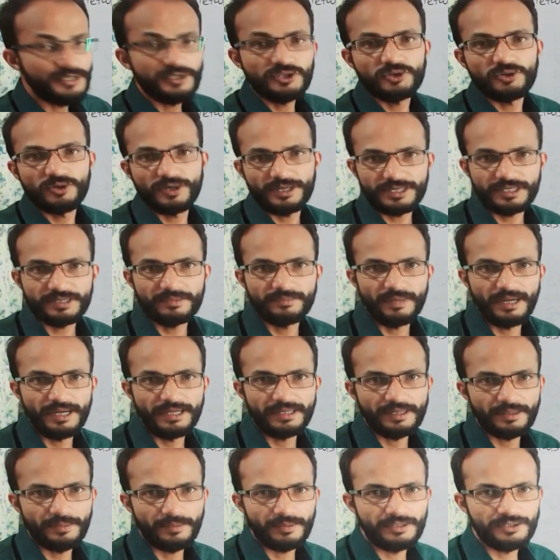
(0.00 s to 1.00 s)
इंसुलेटिंग
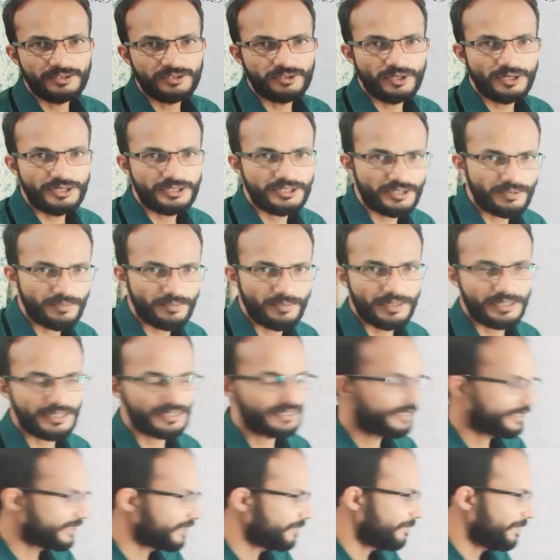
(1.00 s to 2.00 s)
बैंड के इंसुलेटर
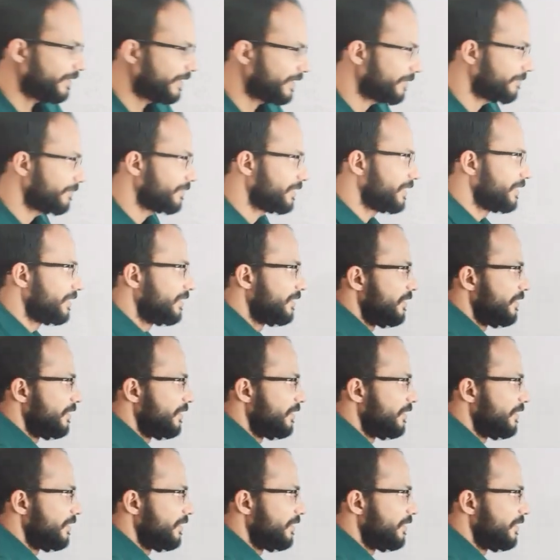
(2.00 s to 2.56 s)
मटेरियल के बारे में